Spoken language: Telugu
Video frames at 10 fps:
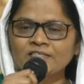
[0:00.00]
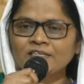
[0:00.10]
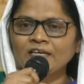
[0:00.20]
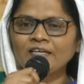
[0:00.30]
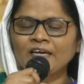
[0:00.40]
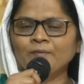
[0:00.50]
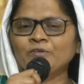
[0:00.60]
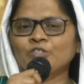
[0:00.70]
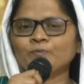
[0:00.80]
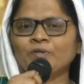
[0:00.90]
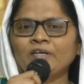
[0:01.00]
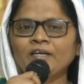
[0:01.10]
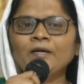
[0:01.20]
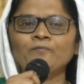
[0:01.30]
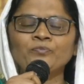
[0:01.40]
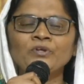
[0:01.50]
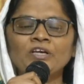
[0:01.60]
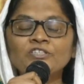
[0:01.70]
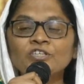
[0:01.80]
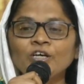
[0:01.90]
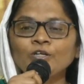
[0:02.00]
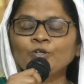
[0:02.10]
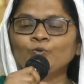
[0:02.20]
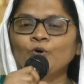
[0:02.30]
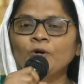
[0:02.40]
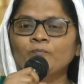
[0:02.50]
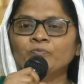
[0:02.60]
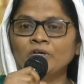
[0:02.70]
ఎస్కేలకి ఏమని చెప్తాడండి ఎస్కేలు నువ్వు